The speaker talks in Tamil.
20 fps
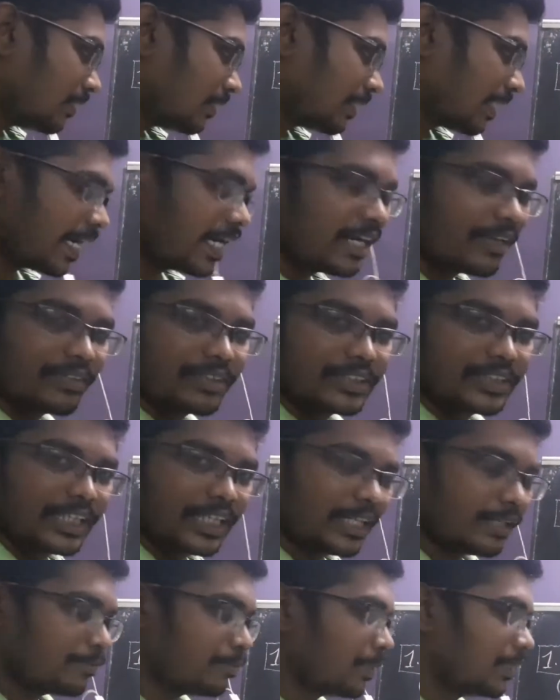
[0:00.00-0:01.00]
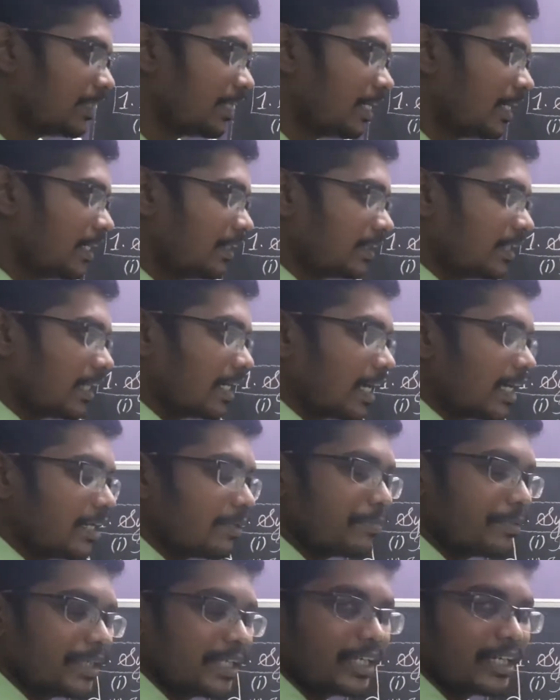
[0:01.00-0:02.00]
ஸ்டைலை வச்சு இப்போ இந்த லென்த்தை
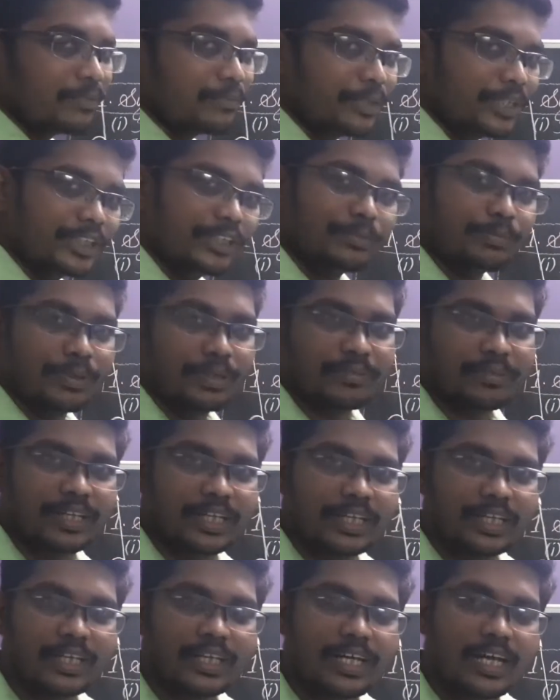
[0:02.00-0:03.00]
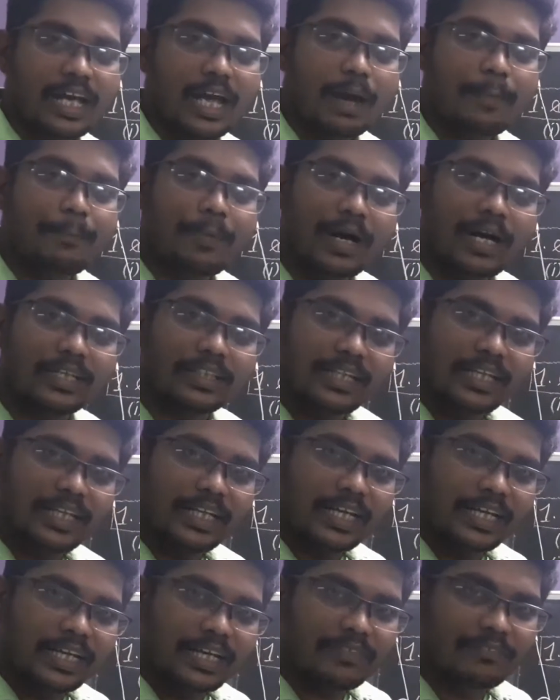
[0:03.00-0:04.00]
கண்டுபிடிக்க நான் முயற்சி பண்ணுவேன் அப்போ அதில்
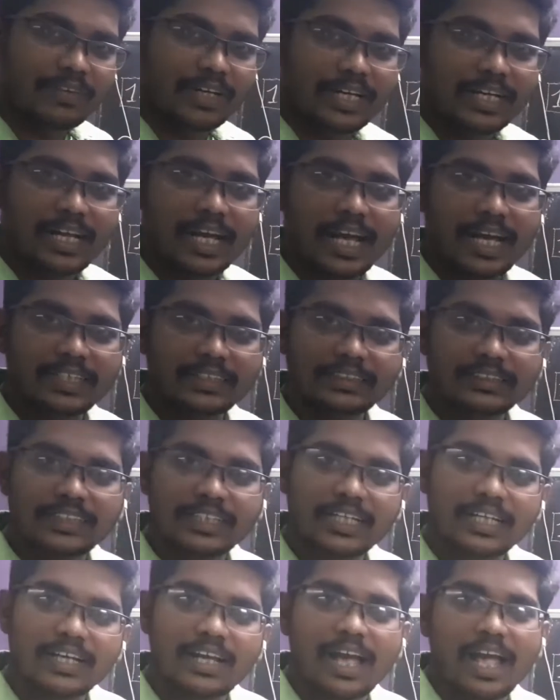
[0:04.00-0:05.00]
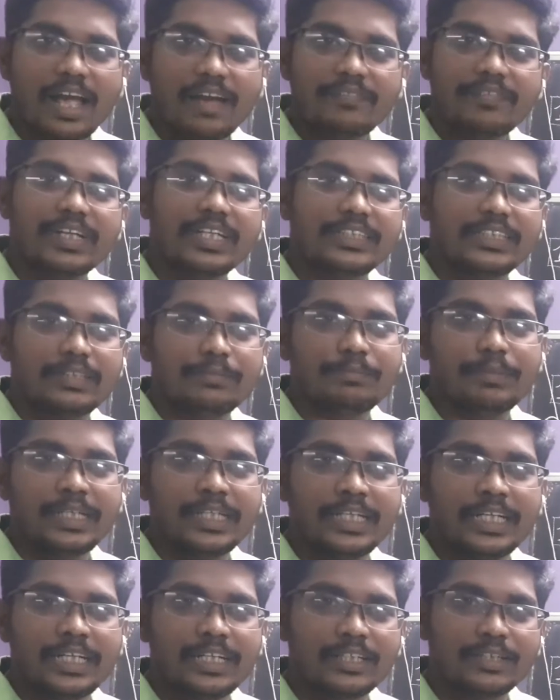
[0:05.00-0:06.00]
எல்லாம் வர்ற ஆன்சரை நான் ஆவரேஜாக
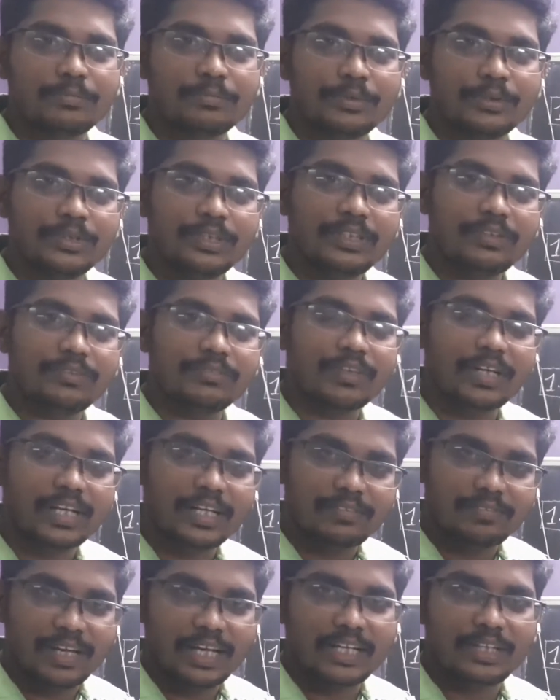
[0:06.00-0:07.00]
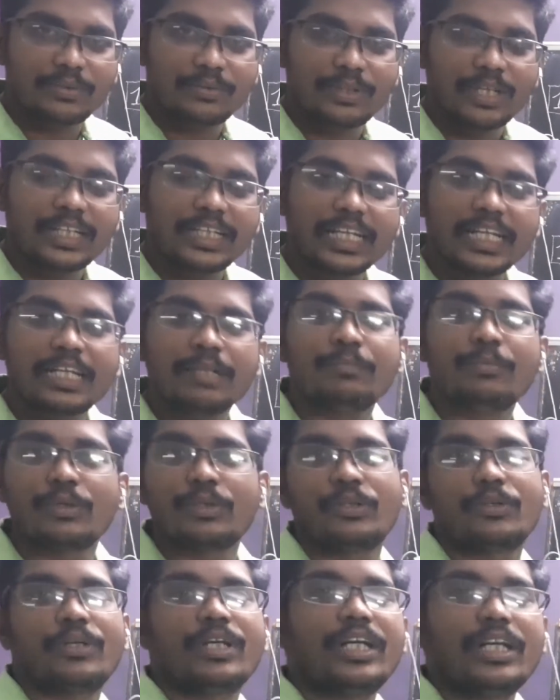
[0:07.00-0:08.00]
மீன் எடுக்கும்போது வர்ற வேல்யூ தான் என்னை
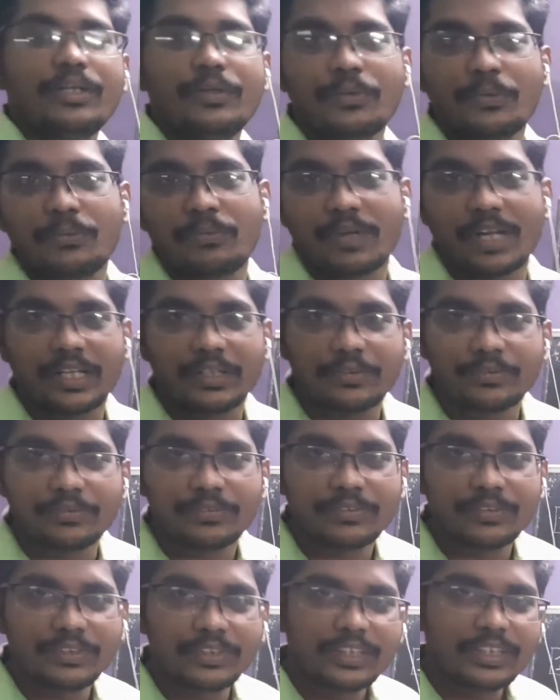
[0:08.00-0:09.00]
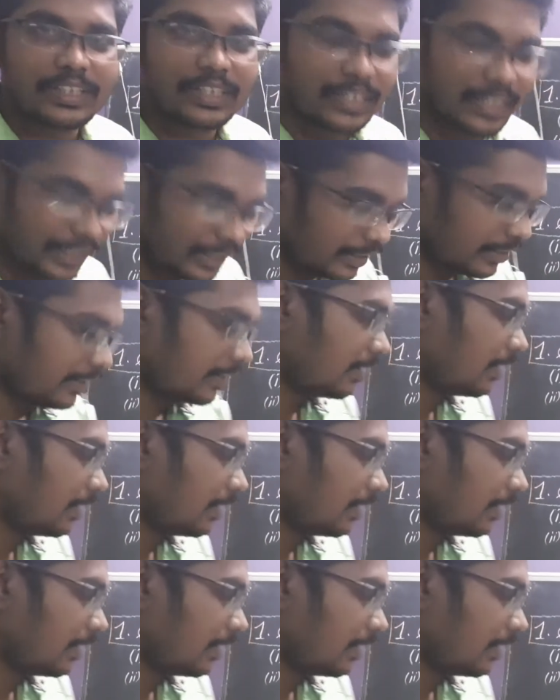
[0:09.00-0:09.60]
பொறுத்தவரையில் ட்ரூ வேல்யூ ரைட்